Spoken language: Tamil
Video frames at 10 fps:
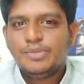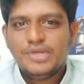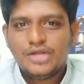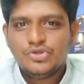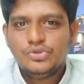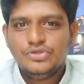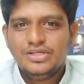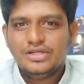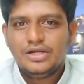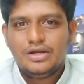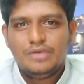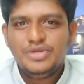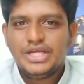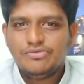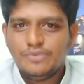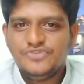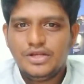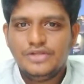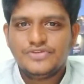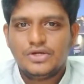எல்லாத்துக்கும் வந்து அமெரிக்கன் வெப்
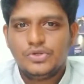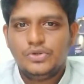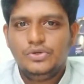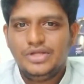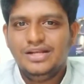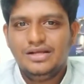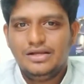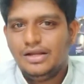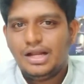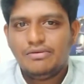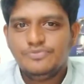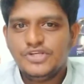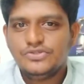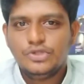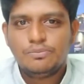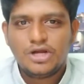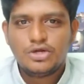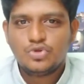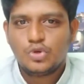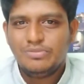சீரிஸ் ஆகட்டும் இல்லை எல்லா வெப் சீரிஸ் வந்து
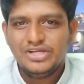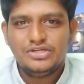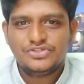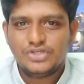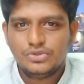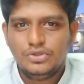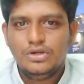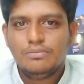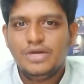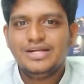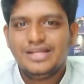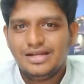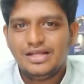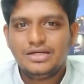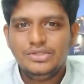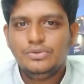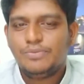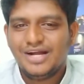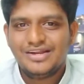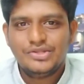பார்க்குறதுக்கு ரொம்ப இன்ட்ரெஸ்ட்டாக இருக்கும் பட் எல்லாராலையும்
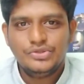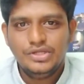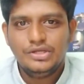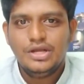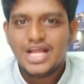பார்க்குறதுக்கு வந்து